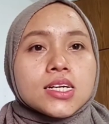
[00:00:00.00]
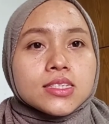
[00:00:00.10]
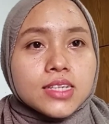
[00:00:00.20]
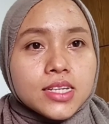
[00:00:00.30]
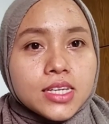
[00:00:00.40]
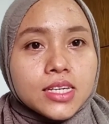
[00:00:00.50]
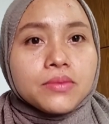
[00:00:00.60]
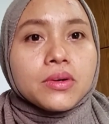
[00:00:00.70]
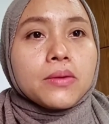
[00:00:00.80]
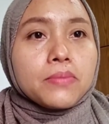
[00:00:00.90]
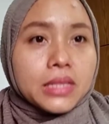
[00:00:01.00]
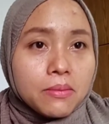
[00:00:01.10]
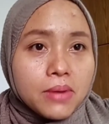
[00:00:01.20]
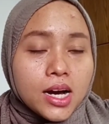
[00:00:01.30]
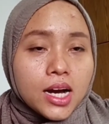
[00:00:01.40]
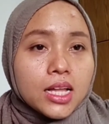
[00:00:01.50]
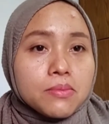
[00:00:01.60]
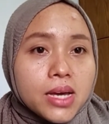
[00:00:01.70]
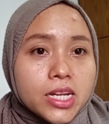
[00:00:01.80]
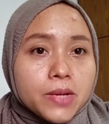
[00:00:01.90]
Jadi, pertama,
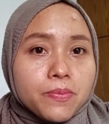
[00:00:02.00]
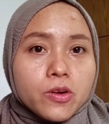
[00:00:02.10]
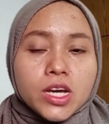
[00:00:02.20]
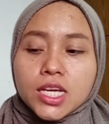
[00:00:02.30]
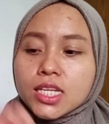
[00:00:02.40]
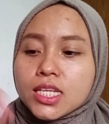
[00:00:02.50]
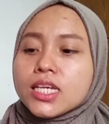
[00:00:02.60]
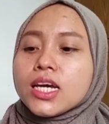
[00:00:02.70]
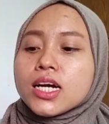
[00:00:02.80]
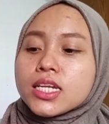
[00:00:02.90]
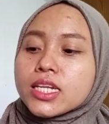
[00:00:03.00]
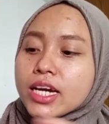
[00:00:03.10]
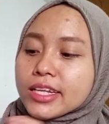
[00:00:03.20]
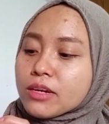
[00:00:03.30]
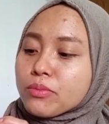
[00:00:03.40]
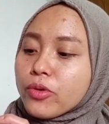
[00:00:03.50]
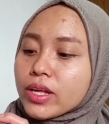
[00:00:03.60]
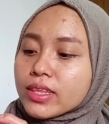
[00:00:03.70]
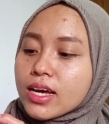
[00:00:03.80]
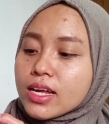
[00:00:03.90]
kelebihan dari produk ini, dia terbuat
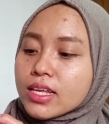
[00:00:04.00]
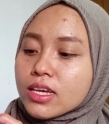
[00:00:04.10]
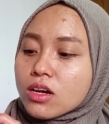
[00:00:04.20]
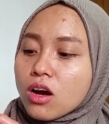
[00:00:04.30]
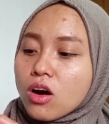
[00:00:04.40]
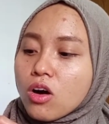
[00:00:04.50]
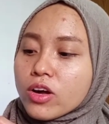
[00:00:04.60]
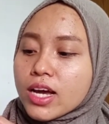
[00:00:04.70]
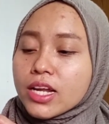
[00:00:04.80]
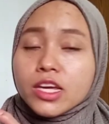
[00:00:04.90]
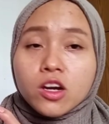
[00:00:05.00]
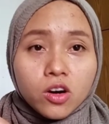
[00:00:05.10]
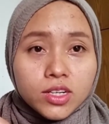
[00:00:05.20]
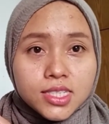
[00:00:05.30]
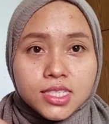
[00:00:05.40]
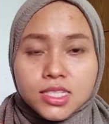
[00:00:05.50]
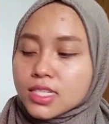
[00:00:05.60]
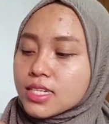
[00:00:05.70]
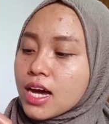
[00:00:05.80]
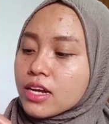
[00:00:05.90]
dari organic oats
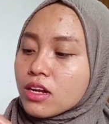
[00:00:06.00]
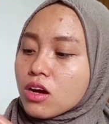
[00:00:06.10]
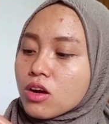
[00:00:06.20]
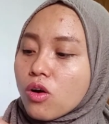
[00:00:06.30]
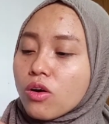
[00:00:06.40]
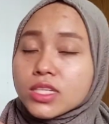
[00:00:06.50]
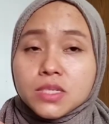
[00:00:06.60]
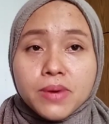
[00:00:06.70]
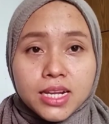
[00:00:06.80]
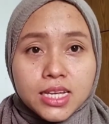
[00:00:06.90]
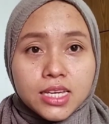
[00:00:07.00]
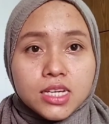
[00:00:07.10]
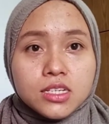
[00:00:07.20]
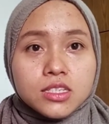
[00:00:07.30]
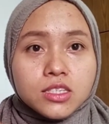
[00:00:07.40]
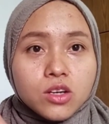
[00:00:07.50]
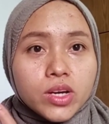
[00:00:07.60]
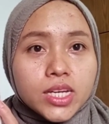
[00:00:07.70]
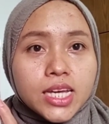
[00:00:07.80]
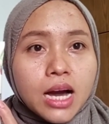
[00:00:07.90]
dan goji berry. So,
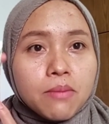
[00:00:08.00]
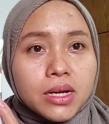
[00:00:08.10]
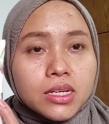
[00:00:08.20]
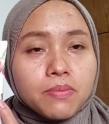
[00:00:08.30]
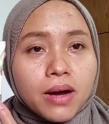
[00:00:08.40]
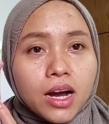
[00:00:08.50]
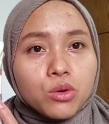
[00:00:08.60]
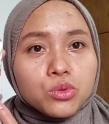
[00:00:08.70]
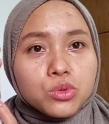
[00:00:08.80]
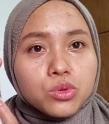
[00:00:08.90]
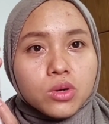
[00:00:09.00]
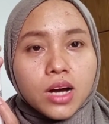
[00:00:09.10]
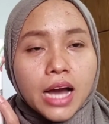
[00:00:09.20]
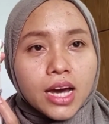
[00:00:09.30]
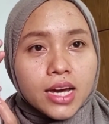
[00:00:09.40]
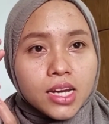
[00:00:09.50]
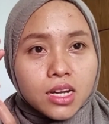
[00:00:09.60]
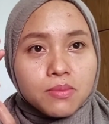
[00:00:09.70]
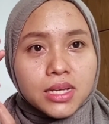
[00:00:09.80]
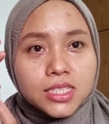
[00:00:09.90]
ini aman dipakai untuk anak-anak
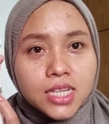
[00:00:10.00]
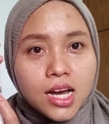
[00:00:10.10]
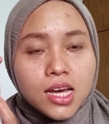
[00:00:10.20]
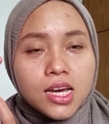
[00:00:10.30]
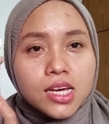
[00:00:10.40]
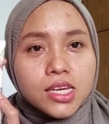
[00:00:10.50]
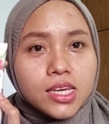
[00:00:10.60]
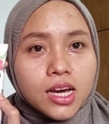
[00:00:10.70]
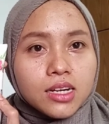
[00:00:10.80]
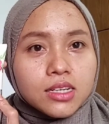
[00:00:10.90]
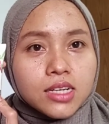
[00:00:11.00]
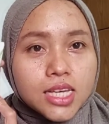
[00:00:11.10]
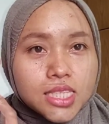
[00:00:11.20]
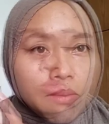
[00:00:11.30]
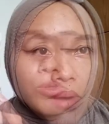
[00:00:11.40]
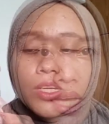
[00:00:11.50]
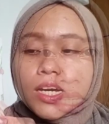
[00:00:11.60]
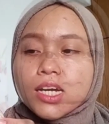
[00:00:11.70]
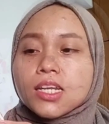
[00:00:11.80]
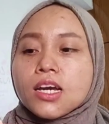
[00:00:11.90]
remaja yang SMA, oh, iya.
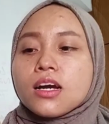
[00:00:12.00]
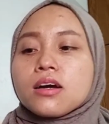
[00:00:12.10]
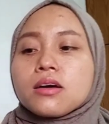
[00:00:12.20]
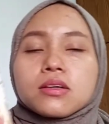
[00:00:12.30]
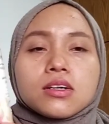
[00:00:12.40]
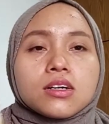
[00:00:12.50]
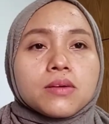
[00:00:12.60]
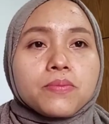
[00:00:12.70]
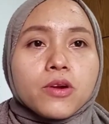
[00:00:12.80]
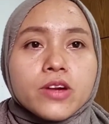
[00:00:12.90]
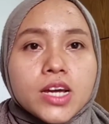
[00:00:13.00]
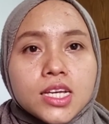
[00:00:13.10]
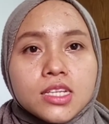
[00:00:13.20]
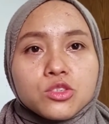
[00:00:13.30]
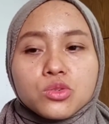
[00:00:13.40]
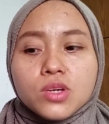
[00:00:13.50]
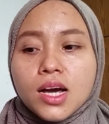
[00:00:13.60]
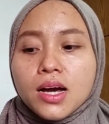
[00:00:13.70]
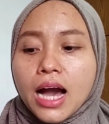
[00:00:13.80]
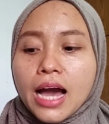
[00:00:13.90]
SMA. E, produk ini juga
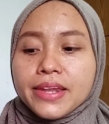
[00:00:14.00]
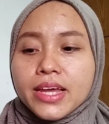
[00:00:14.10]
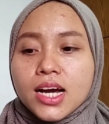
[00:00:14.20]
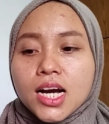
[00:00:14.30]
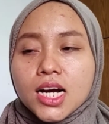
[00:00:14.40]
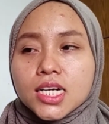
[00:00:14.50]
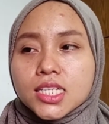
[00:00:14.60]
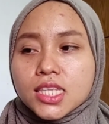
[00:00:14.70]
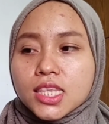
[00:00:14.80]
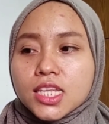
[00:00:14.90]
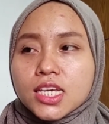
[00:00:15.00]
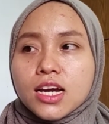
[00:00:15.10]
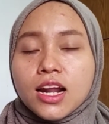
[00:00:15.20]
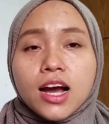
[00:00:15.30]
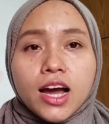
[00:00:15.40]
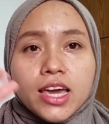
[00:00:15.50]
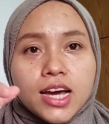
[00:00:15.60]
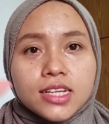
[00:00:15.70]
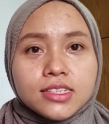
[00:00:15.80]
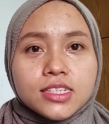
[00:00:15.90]
ada tiga
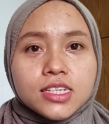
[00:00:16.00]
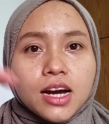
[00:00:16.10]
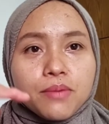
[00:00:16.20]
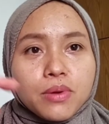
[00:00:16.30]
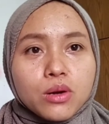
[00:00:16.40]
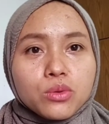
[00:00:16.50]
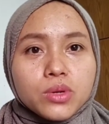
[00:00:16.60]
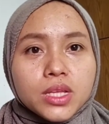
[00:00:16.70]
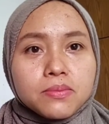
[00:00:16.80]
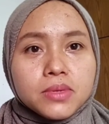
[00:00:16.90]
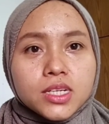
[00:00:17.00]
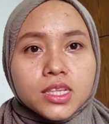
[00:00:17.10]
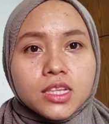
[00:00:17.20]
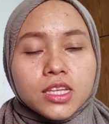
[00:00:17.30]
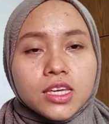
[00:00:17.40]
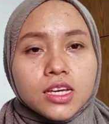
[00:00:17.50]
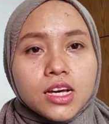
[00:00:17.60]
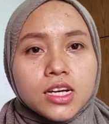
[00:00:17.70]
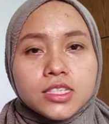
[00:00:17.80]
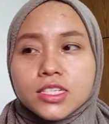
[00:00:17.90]
rangkaian, jadi nggak perlu ribet.
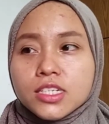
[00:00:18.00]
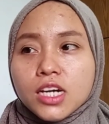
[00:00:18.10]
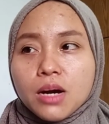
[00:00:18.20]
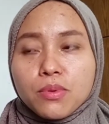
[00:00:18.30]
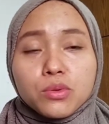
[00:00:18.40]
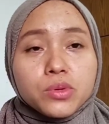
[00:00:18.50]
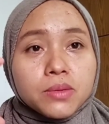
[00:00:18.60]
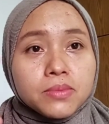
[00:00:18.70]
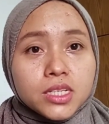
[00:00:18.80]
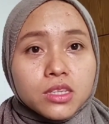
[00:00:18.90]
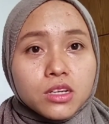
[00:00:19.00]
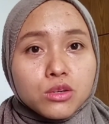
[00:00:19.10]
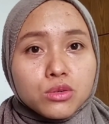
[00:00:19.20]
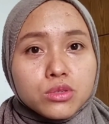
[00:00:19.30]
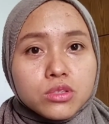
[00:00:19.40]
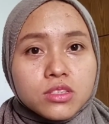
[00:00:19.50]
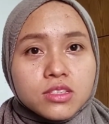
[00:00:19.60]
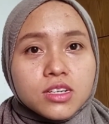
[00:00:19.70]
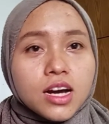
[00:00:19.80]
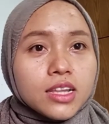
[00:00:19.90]
Jadi nggak perlu ribet, terus
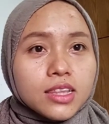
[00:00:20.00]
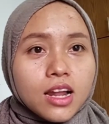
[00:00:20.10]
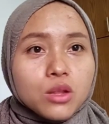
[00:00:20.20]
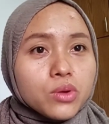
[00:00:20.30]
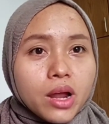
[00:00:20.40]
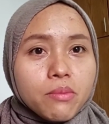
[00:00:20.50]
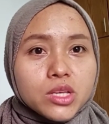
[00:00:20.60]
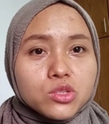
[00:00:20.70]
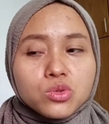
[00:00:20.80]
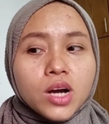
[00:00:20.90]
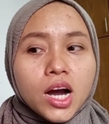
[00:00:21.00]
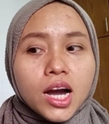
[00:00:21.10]
nggak terlalu rame juga,